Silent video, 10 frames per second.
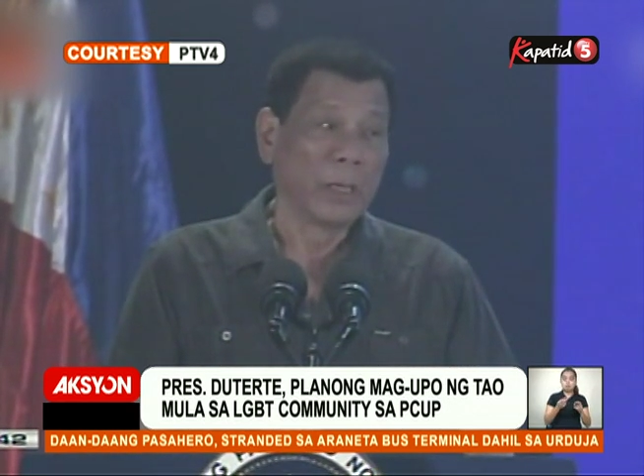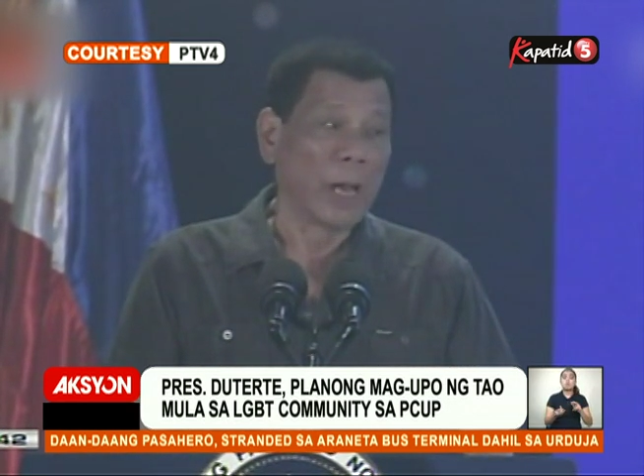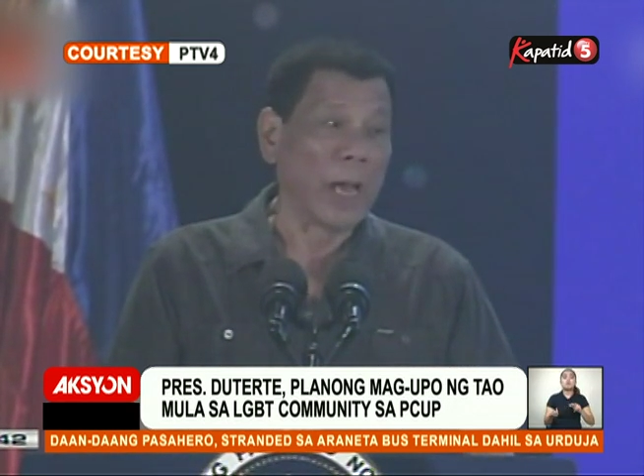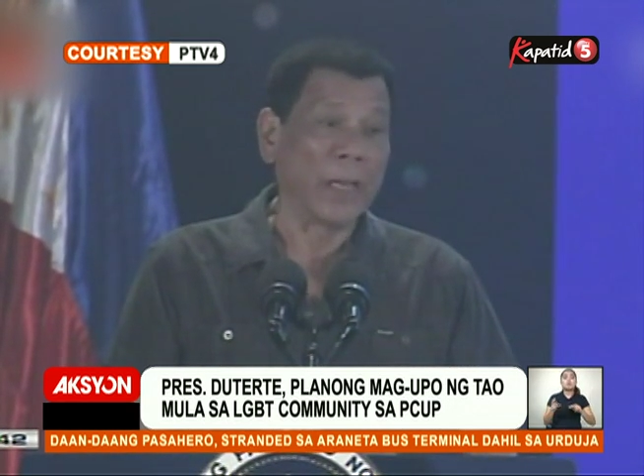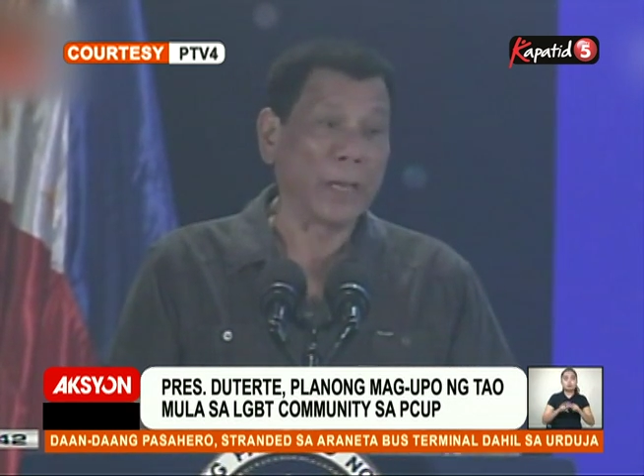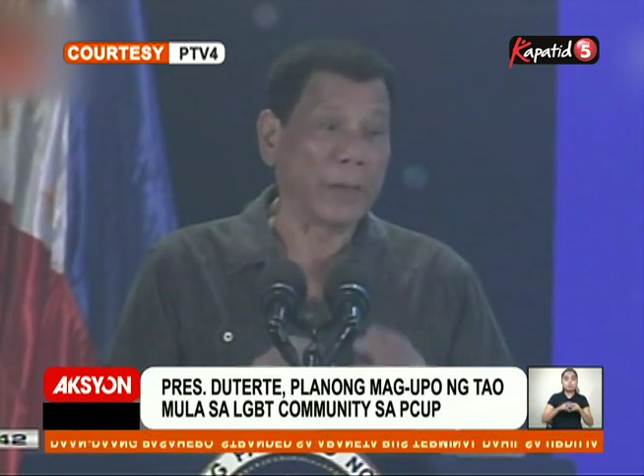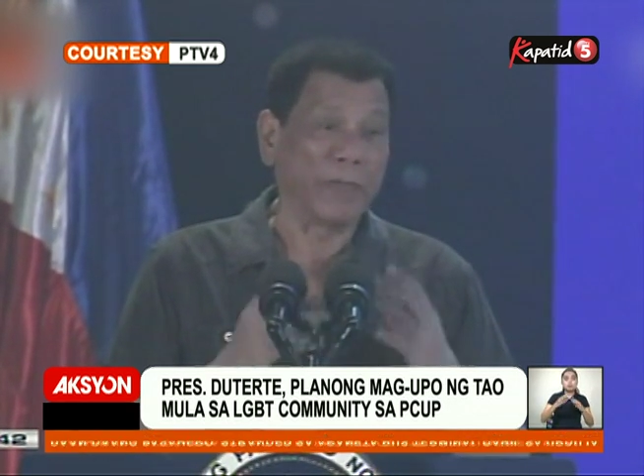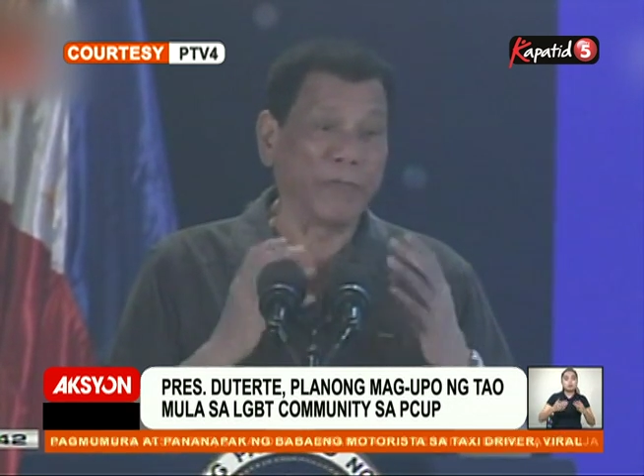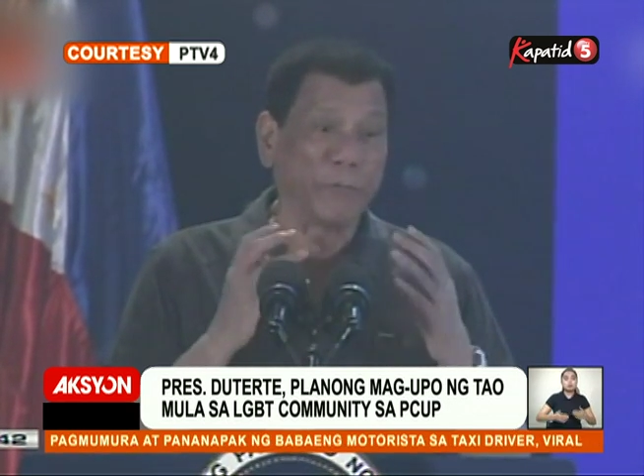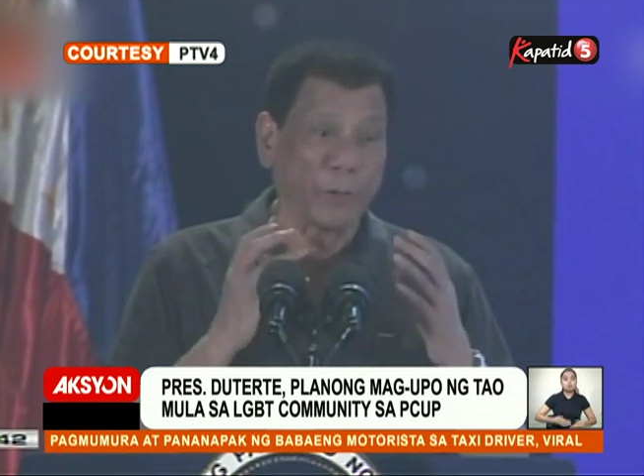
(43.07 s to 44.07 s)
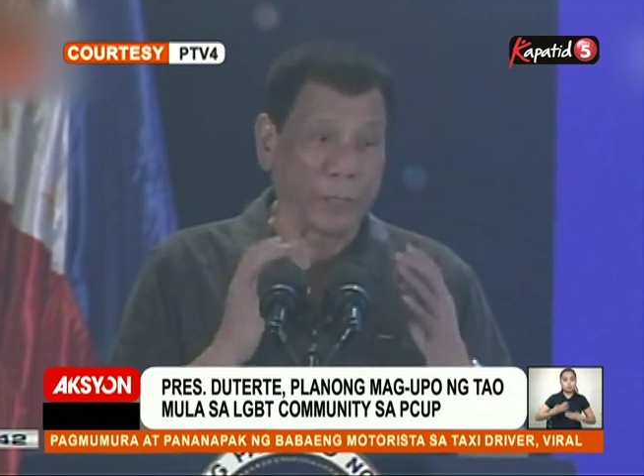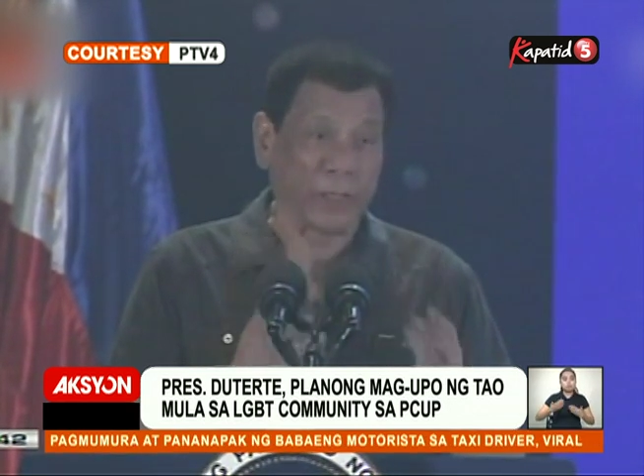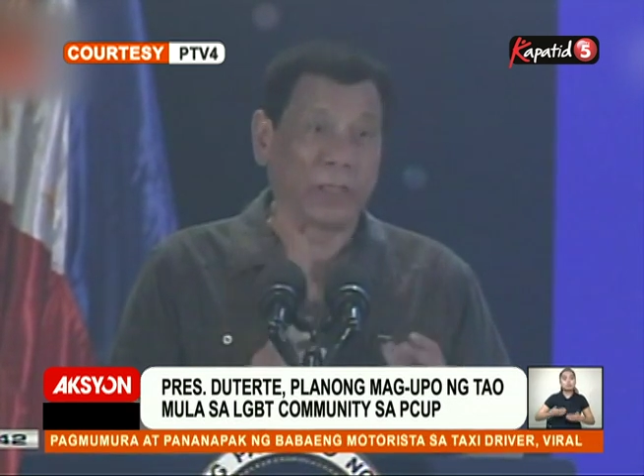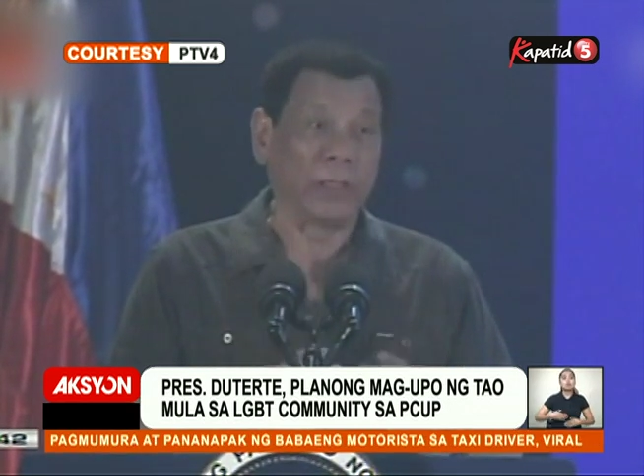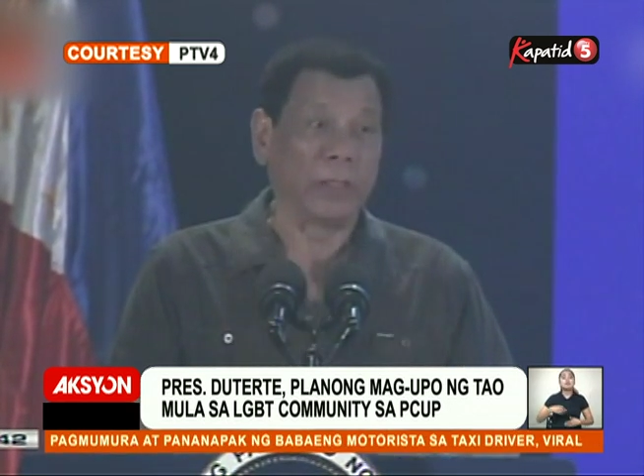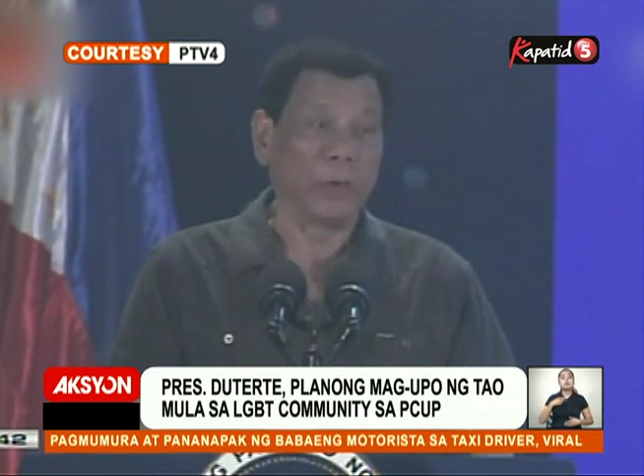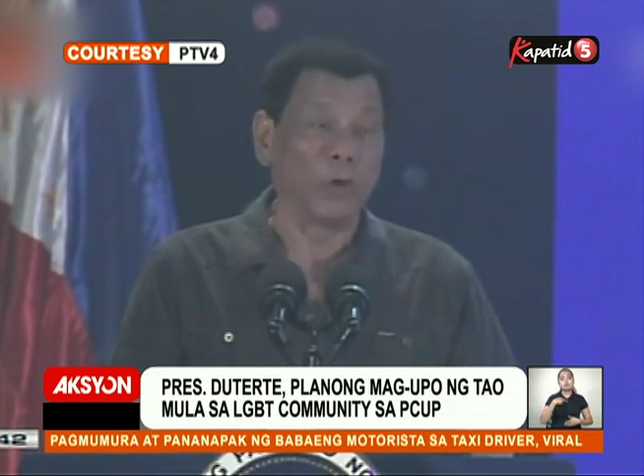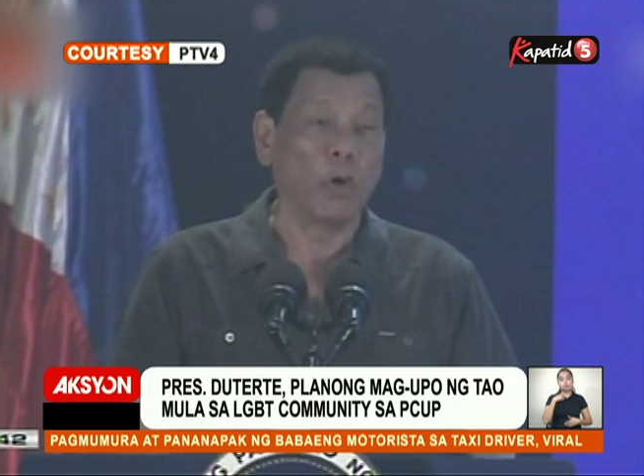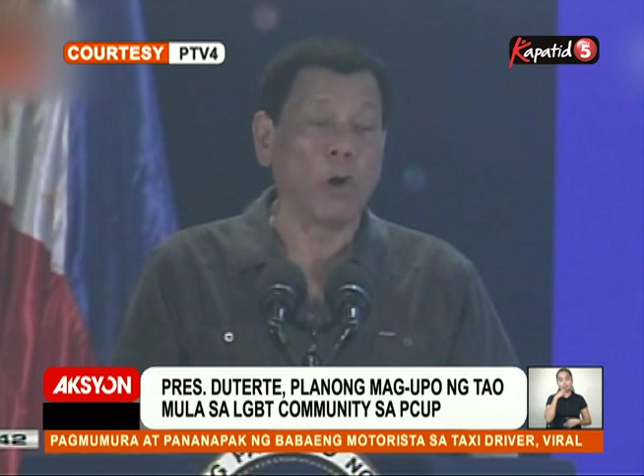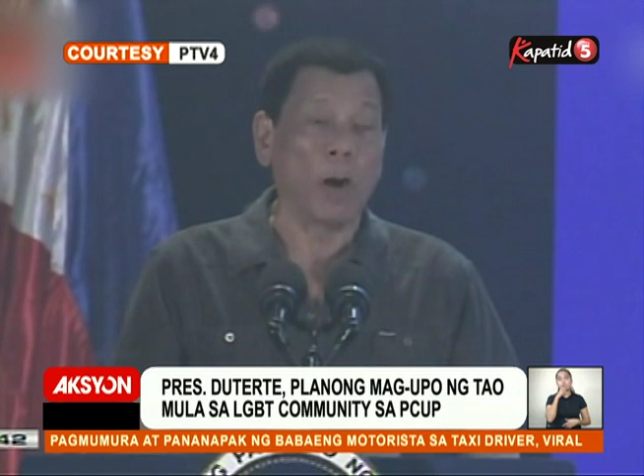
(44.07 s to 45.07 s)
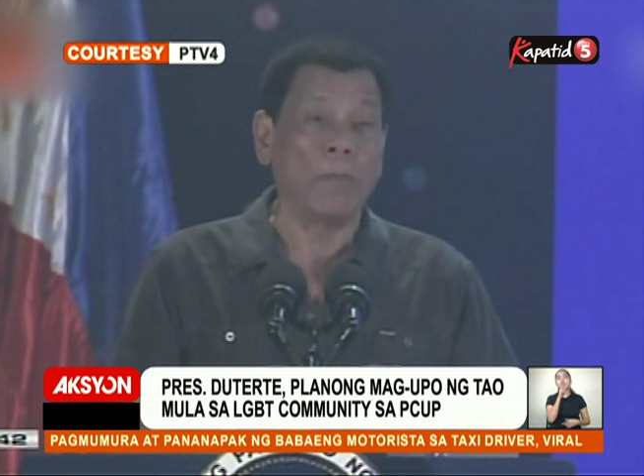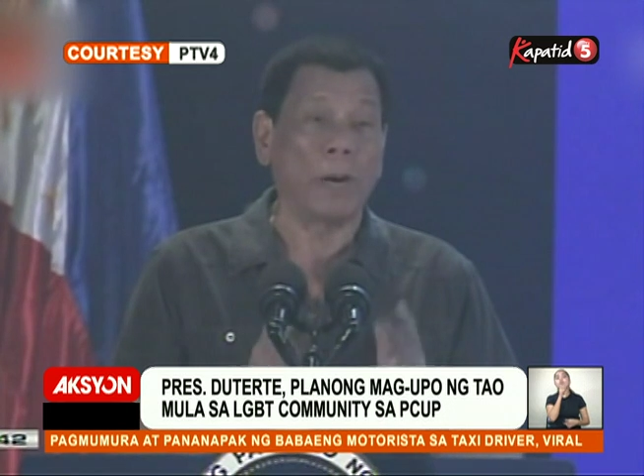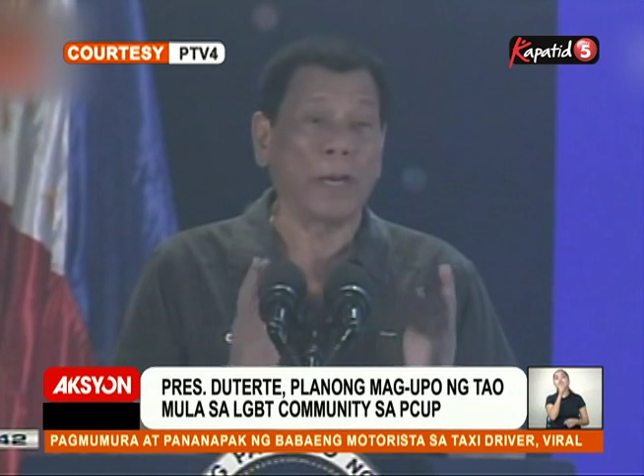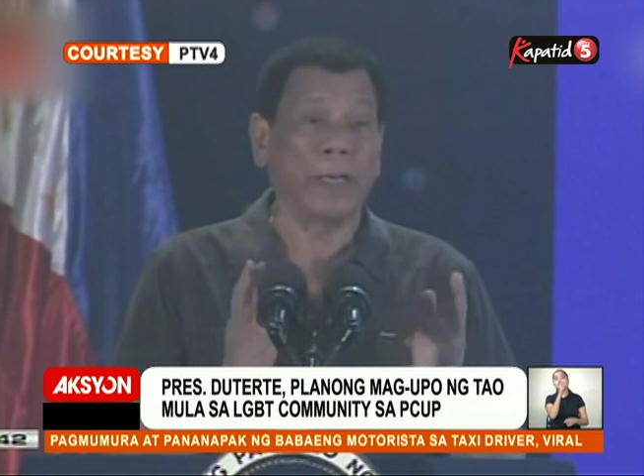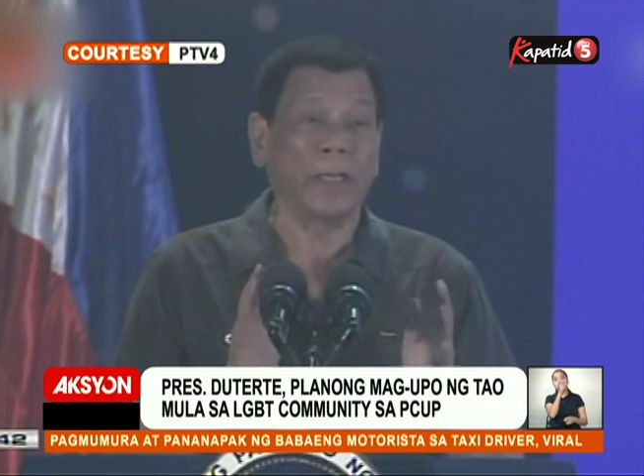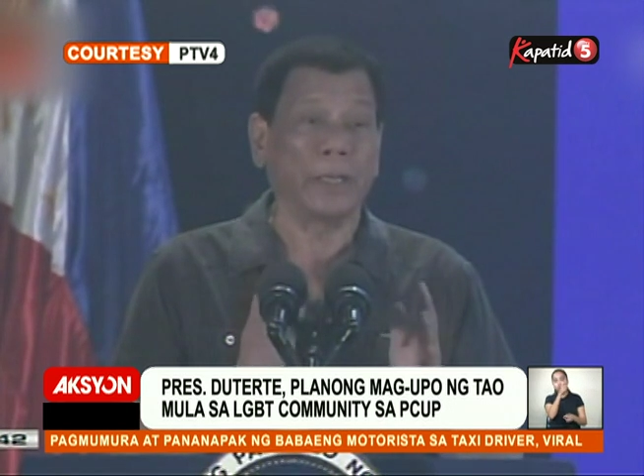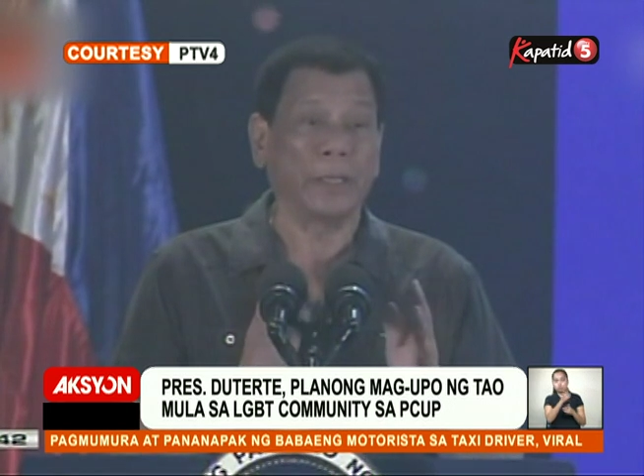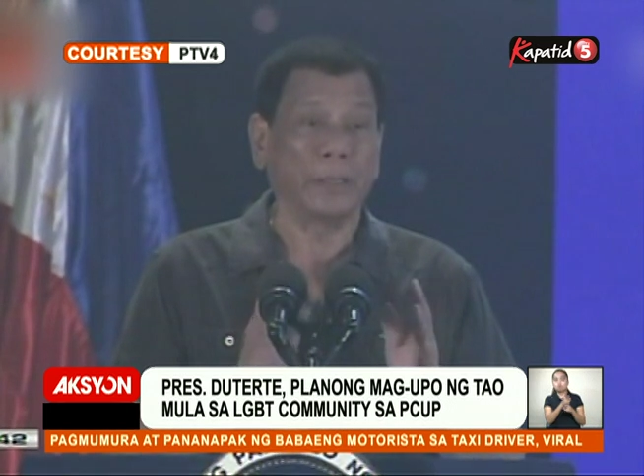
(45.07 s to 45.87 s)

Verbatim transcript: I am for it. Who am I?